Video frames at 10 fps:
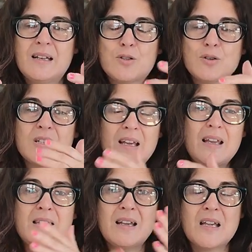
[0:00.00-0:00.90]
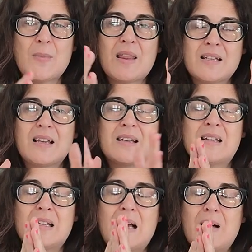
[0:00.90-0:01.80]
El hecho es que ella y Yamada están
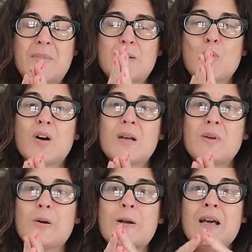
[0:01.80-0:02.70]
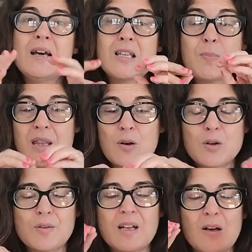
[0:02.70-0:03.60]
en el mismo gremio y empieza a
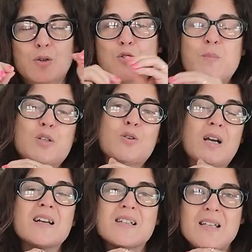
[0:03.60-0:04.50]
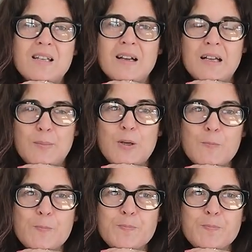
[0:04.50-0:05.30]
conocer a otros personajes de ese gremio.